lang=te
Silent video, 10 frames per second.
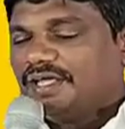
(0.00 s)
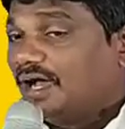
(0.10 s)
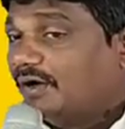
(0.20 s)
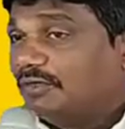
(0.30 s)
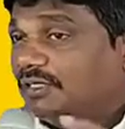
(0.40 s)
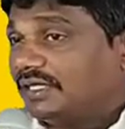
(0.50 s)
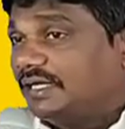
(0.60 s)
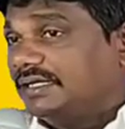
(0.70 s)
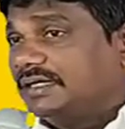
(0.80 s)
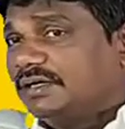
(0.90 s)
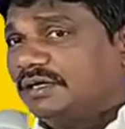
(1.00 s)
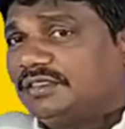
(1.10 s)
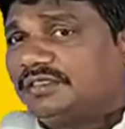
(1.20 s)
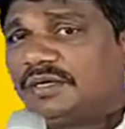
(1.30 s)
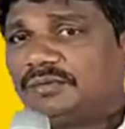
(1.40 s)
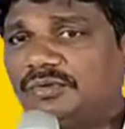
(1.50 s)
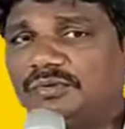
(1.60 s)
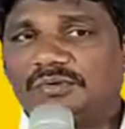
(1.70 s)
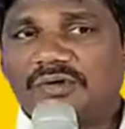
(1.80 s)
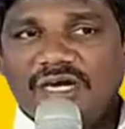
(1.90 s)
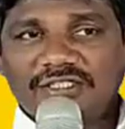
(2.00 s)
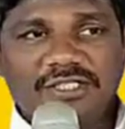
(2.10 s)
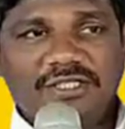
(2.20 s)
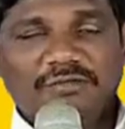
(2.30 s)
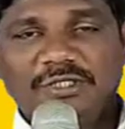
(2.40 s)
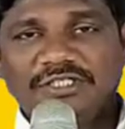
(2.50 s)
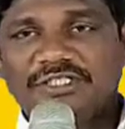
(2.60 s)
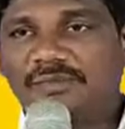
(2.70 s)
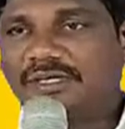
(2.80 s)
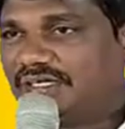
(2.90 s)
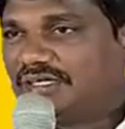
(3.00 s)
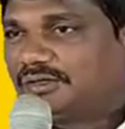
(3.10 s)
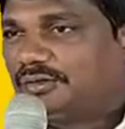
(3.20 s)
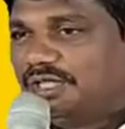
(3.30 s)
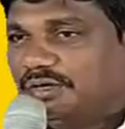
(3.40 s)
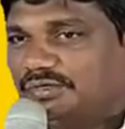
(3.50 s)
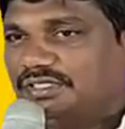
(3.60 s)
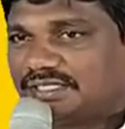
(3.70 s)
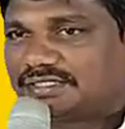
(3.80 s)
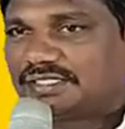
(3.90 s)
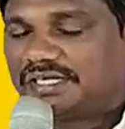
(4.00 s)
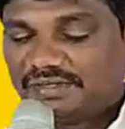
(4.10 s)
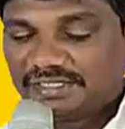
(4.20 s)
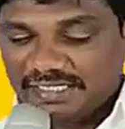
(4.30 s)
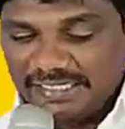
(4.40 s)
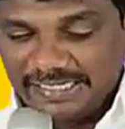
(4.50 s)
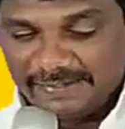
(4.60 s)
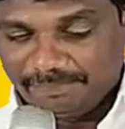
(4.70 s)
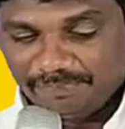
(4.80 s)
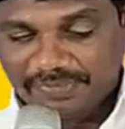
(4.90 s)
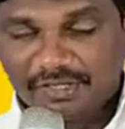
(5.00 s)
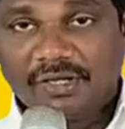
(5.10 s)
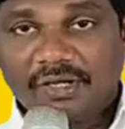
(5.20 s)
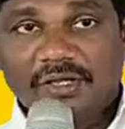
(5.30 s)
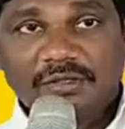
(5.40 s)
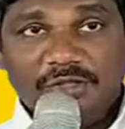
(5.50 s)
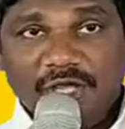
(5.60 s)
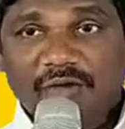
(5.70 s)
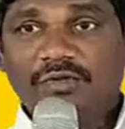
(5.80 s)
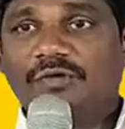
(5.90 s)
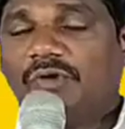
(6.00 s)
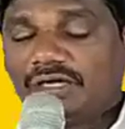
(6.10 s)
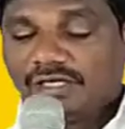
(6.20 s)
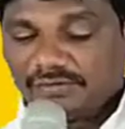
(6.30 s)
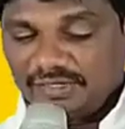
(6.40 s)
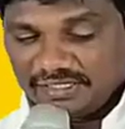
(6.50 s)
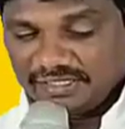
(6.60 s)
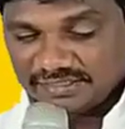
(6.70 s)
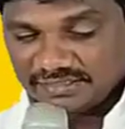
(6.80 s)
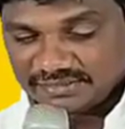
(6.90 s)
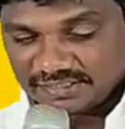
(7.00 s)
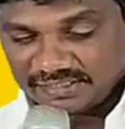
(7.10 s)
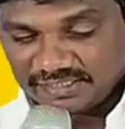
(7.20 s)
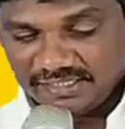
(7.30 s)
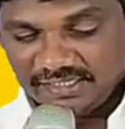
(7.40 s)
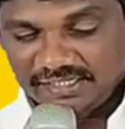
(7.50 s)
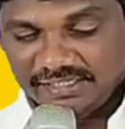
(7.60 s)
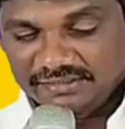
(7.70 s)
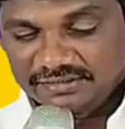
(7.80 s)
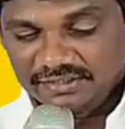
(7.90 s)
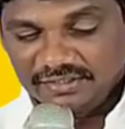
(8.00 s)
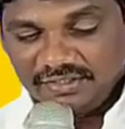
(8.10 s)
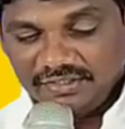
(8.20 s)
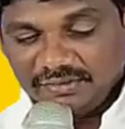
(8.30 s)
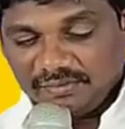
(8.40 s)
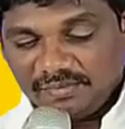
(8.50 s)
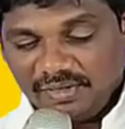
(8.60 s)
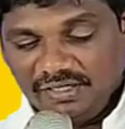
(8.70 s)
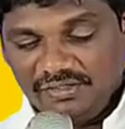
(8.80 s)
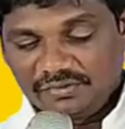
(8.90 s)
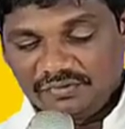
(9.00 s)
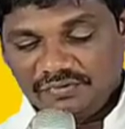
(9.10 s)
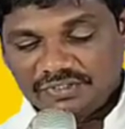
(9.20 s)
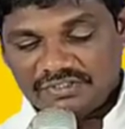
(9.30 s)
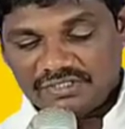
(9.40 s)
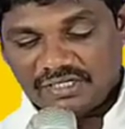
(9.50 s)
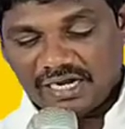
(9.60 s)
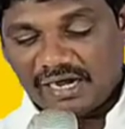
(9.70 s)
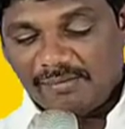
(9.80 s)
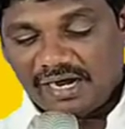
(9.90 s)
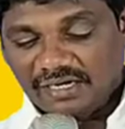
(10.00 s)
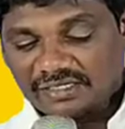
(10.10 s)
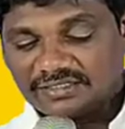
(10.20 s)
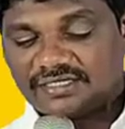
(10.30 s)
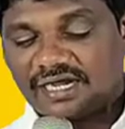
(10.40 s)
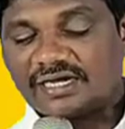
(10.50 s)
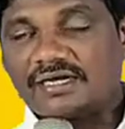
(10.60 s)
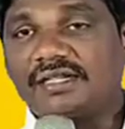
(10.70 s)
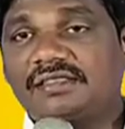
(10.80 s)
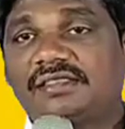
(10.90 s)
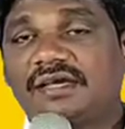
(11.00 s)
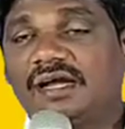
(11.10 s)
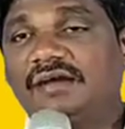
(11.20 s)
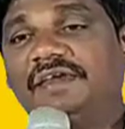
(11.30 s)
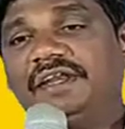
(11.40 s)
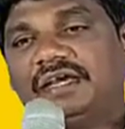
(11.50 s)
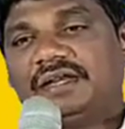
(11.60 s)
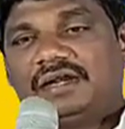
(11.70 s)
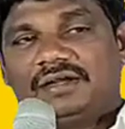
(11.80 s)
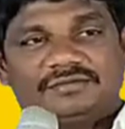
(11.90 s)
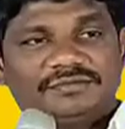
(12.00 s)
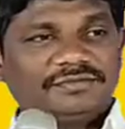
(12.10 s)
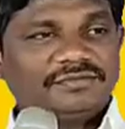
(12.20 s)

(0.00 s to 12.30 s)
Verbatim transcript: ఎలా ఉంటే నిత్యము ఆశీర్వదించబడేటట్లు దేవుడు చేస్తాడు అంటే దేవుని వాక్యం అంటది ఇక్కడ చక్కగా మరియు విస నా మాట జాగ్రత్తగా విని అన్నాడు